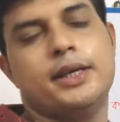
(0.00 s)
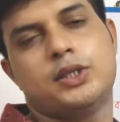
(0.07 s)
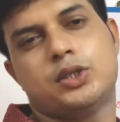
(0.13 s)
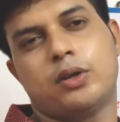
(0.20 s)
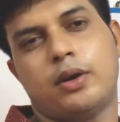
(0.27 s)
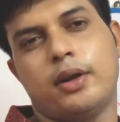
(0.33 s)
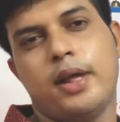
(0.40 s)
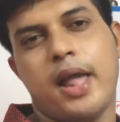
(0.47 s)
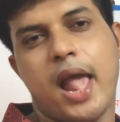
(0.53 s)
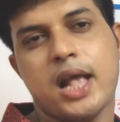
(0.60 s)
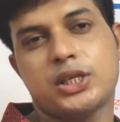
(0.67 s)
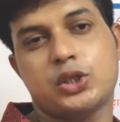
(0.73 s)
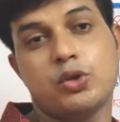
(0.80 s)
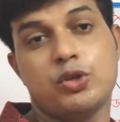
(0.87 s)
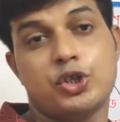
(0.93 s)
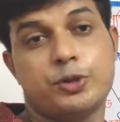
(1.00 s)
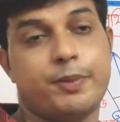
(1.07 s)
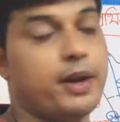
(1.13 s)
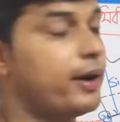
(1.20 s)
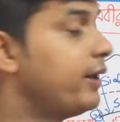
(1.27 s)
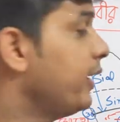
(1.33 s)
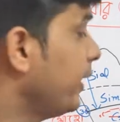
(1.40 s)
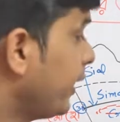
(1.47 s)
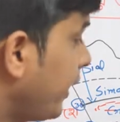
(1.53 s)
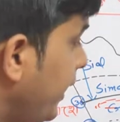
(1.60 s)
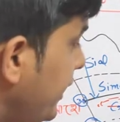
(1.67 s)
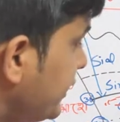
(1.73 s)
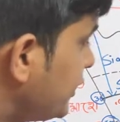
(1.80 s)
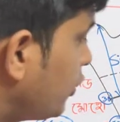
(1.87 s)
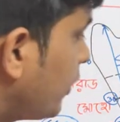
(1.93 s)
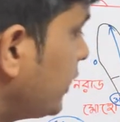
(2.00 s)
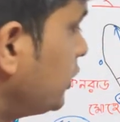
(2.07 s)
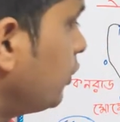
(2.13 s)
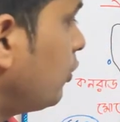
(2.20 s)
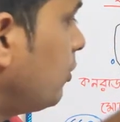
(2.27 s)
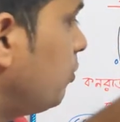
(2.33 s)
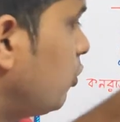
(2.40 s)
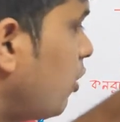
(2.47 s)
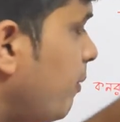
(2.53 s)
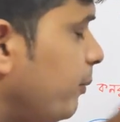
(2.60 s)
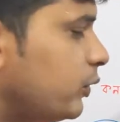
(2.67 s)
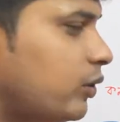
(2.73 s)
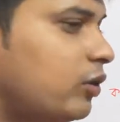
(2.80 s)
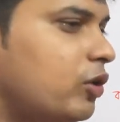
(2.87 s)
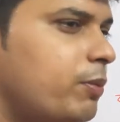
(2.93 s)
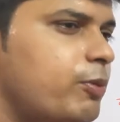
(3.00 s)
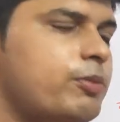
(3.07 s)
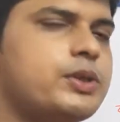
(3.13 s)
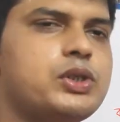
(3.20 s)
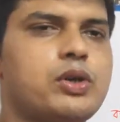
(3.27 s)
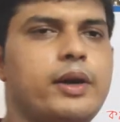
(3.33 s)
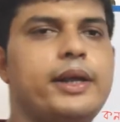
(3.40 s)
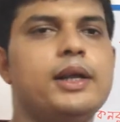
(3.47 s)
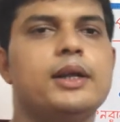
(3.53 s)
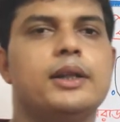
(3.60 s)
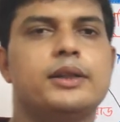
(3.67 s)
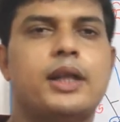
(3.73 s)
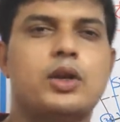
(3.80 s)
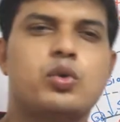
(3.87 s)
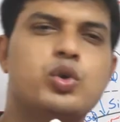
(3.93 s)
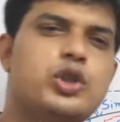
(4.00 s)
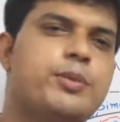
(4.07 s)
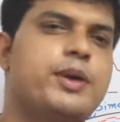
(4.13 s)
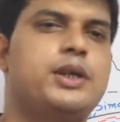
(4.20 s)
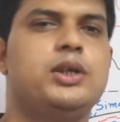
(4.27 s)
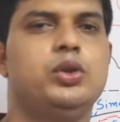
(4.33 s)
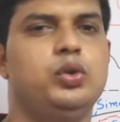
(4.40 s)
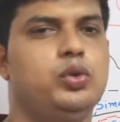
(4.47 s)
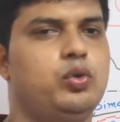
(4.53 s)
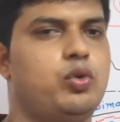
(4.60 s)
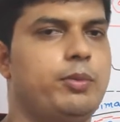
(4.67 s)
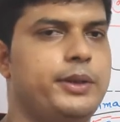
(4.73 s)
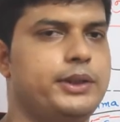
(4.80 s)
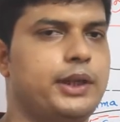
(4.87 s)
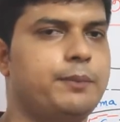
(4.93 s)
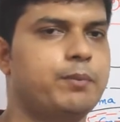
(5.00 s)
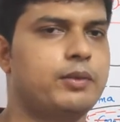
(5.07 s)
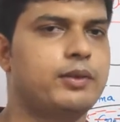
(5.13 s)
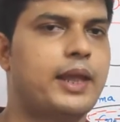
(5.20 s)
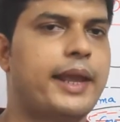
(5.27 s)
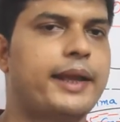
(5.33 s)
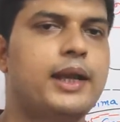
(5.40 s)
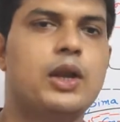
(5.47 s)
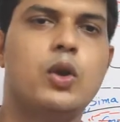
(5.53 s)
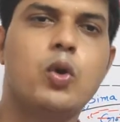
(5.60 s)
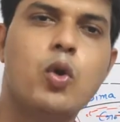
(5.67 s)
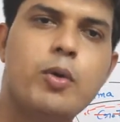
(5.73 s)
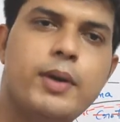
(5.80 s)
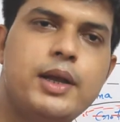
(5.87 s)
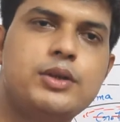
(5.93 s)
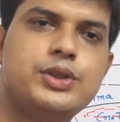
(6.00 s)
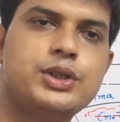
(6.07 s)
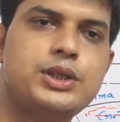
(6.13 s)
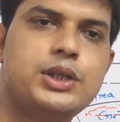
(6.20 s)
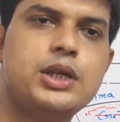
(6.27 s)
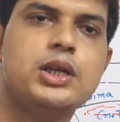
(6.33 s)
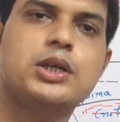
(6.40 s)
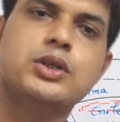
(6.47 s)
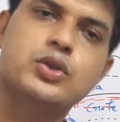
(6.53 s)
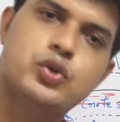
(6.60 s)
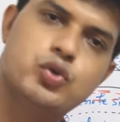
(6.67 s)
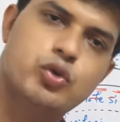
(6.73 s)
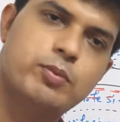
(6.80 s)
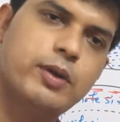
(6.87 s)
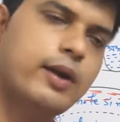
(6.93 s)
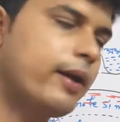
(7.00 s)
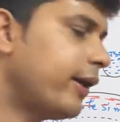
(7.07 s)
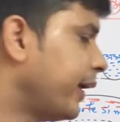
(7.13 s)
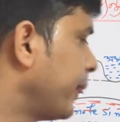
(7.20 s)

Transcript: এই স্তর অ্যাস্থনোস্ফিয়ার এই স্তরে যখন ভূকম্প তরঙ্গ প্রবেশ করে তার গতিবেগ কিন্তু কমে যায় তাই একে লো ভেলোসিটি জোন বলা